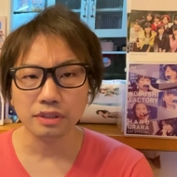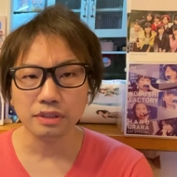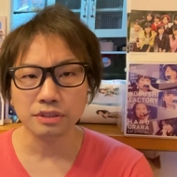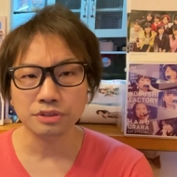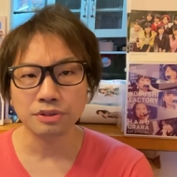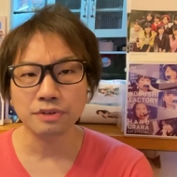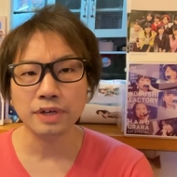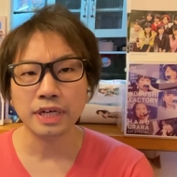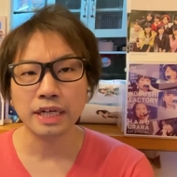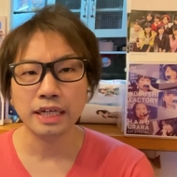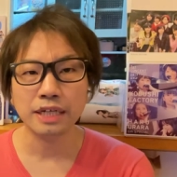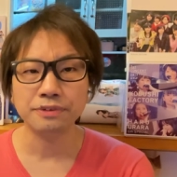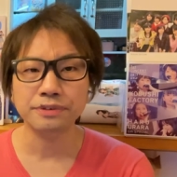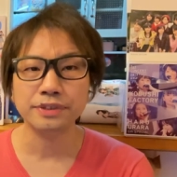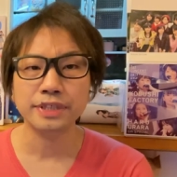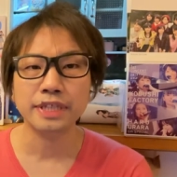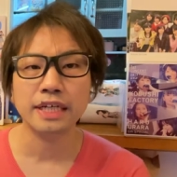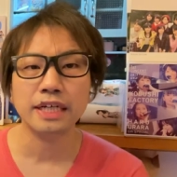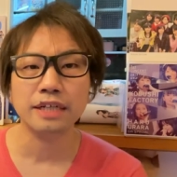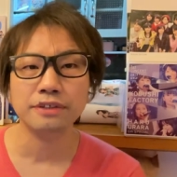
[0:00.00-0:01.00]
それは
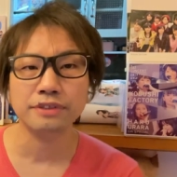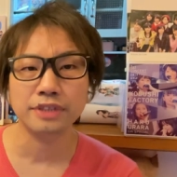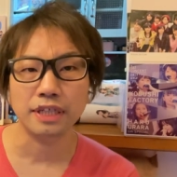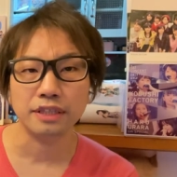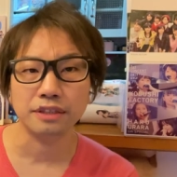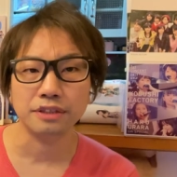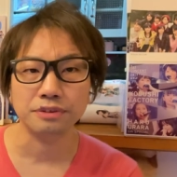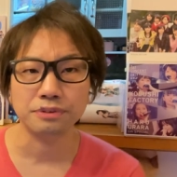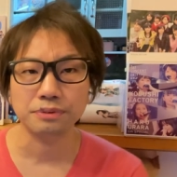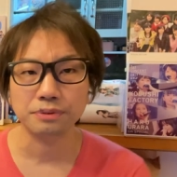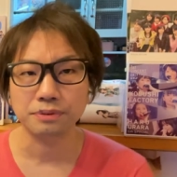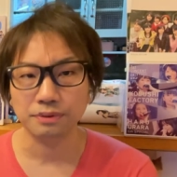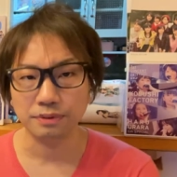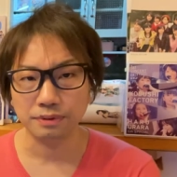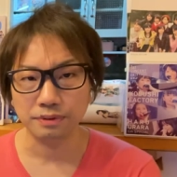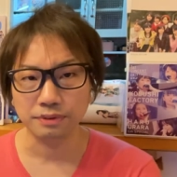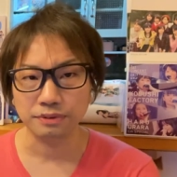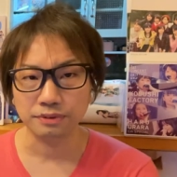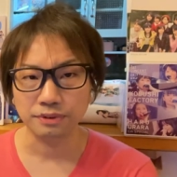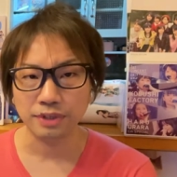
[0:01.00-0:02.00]
カラフルキャラクターっていうところ